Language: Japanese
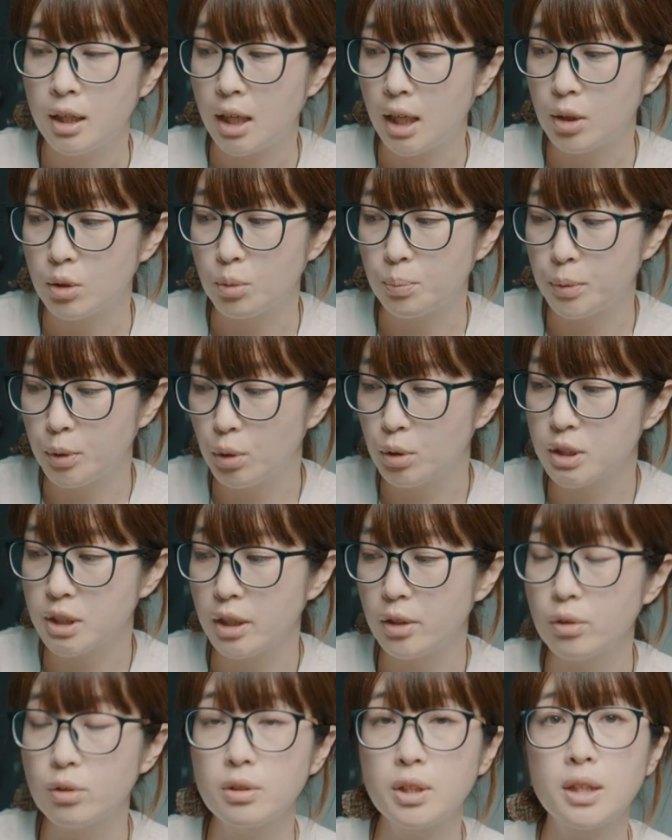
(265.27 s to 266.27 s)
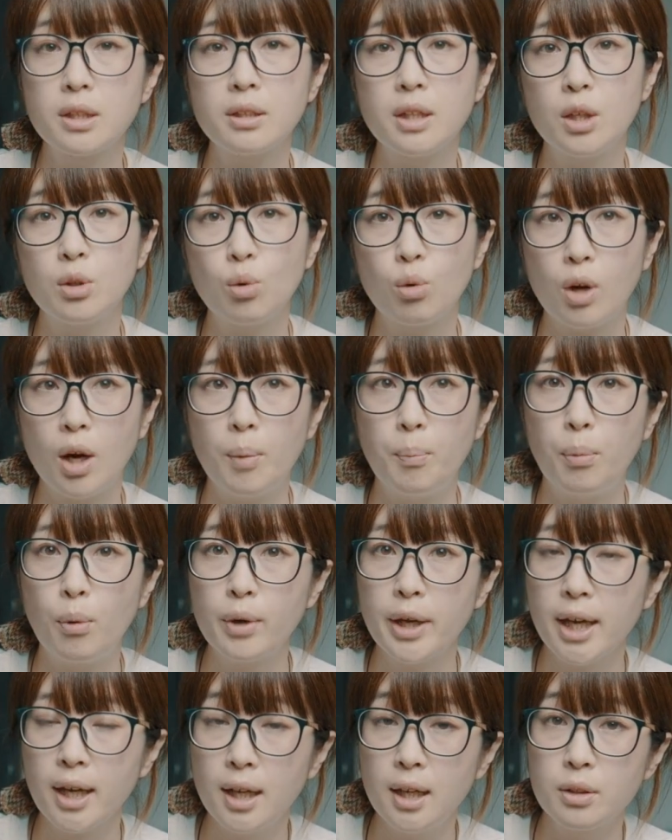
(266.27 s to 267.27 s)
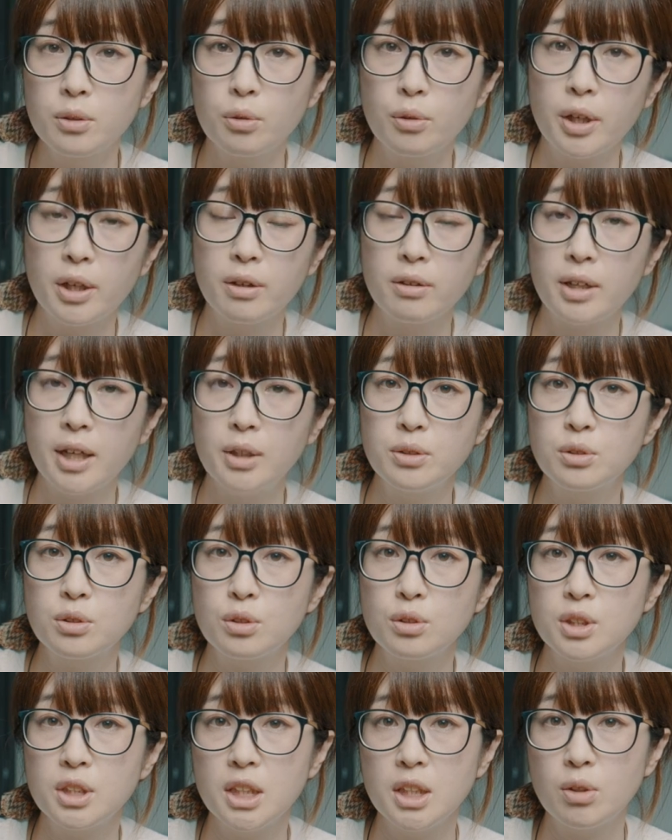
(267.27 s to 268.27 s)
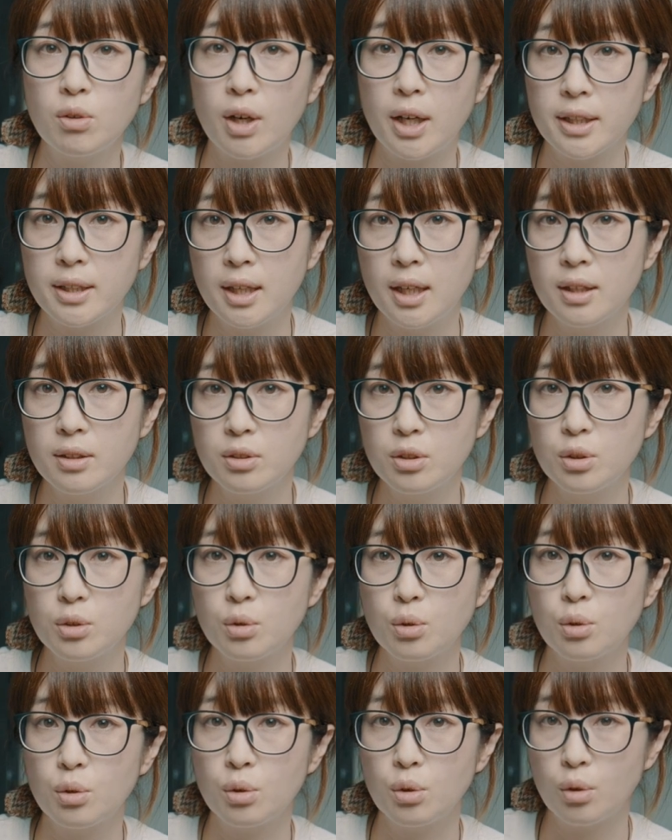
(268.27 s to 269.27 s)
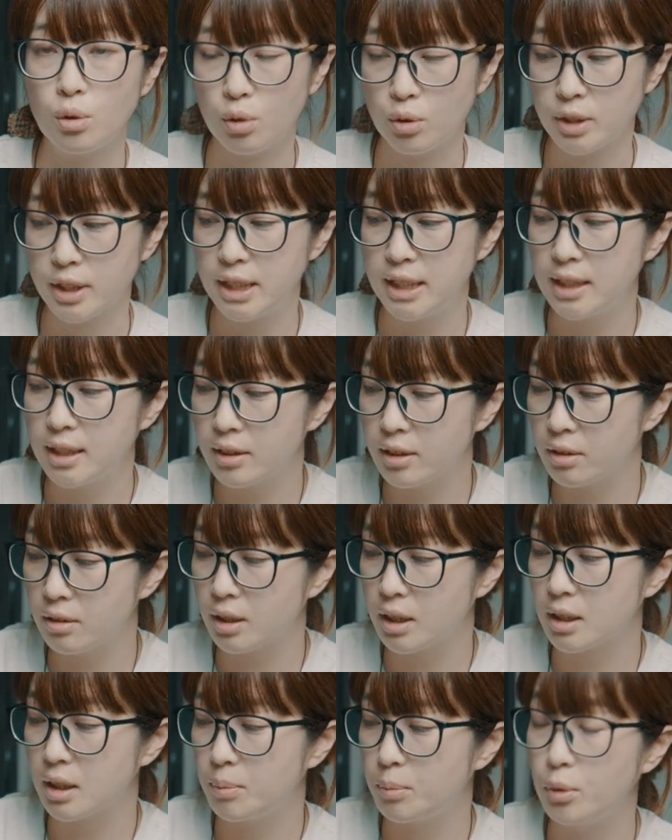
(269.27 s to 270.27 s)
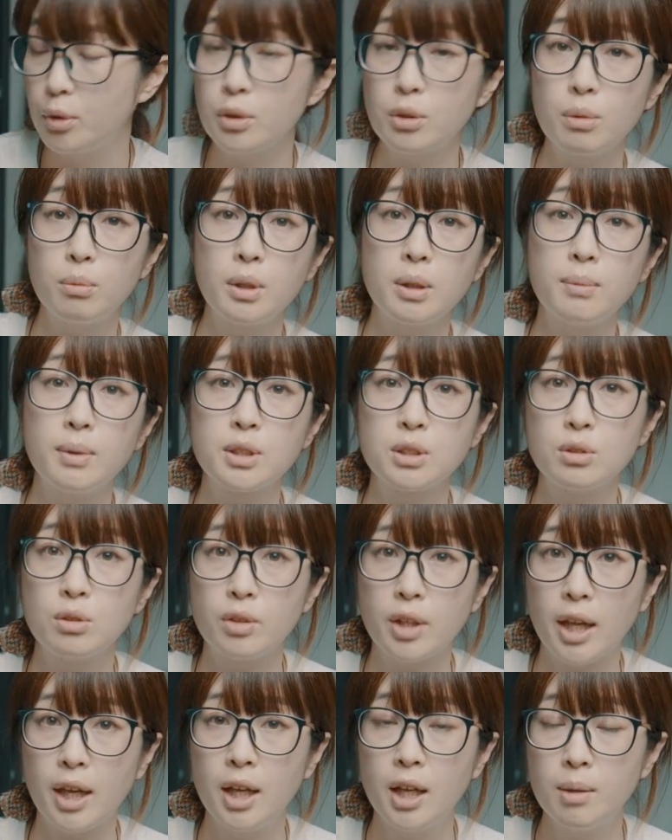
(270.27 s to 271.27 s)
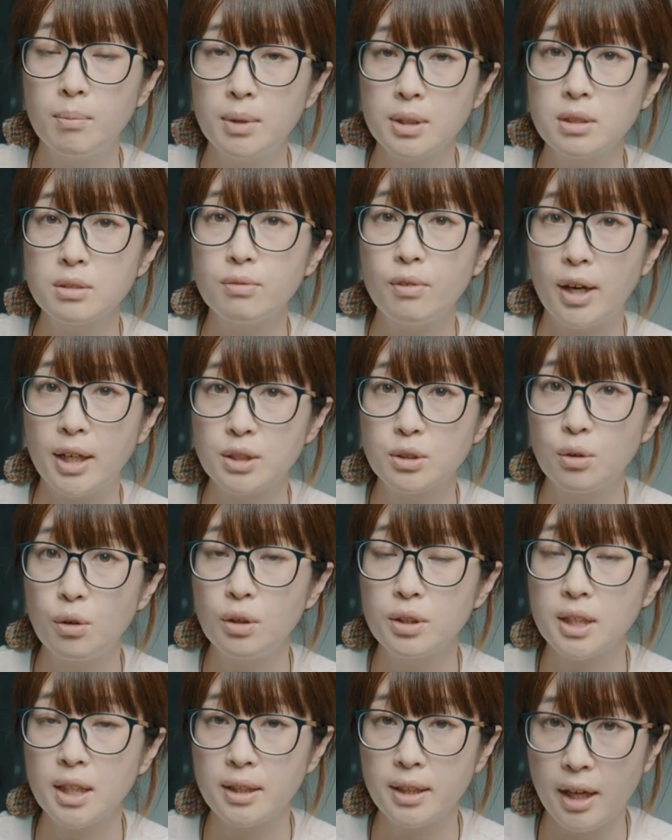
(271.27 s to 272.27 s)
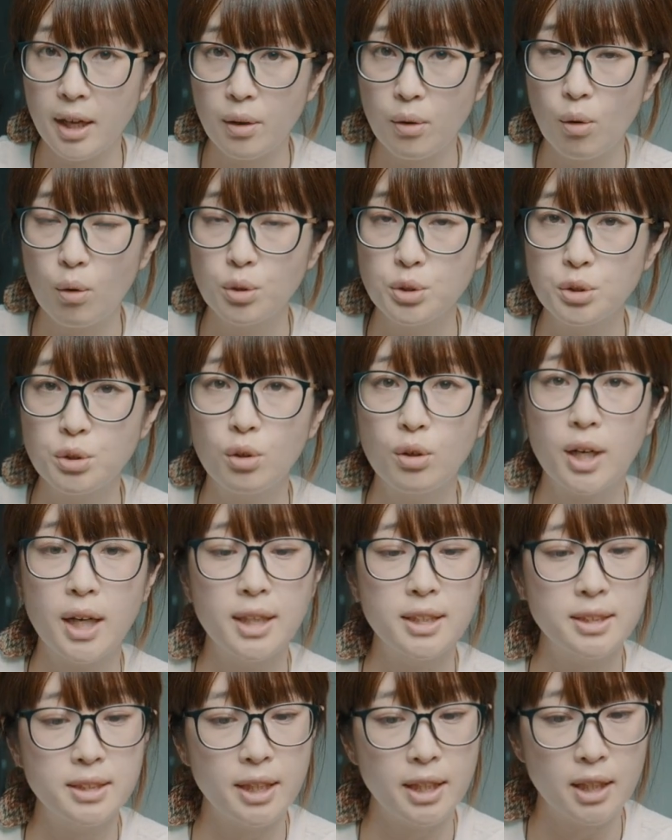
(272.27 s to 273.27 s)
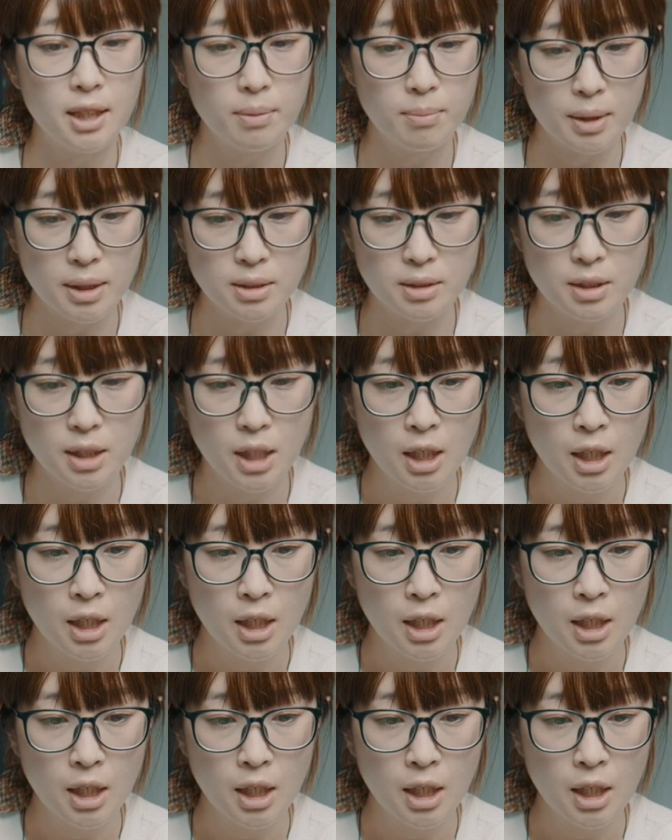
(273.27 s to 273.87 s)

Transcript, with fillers: あの描写力だったりとかボケ感どれぐらい美しいのかなっていうところ気になってる方も多いと思いますのでまずはそういった点をご紹介していきます